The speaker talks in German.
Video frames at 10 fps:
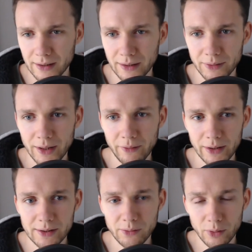entweder weil die
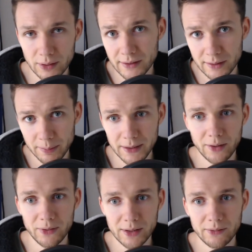es wirklich nicht besser
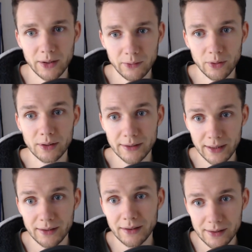wissen, weil die wirklich
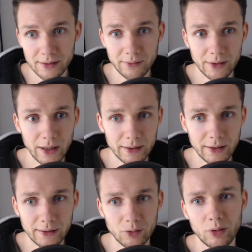denken, das ist eine vegane
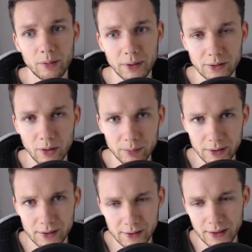Ernährung, aber ich glaube, das
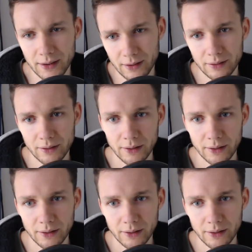ist eher